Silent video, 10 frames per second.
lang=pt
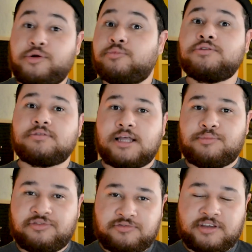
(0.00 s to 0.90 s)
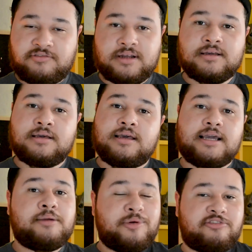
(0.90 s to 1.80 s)
por muito tempo viva
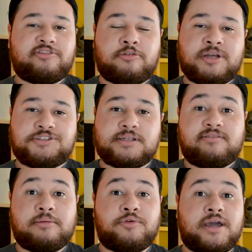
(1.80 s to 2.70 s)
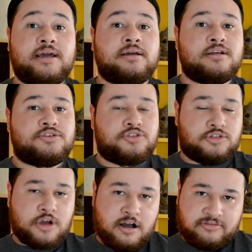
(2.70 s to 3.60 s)
e que provavelmente ela vai morrer
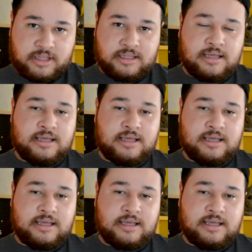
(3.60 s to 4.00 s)
jovem.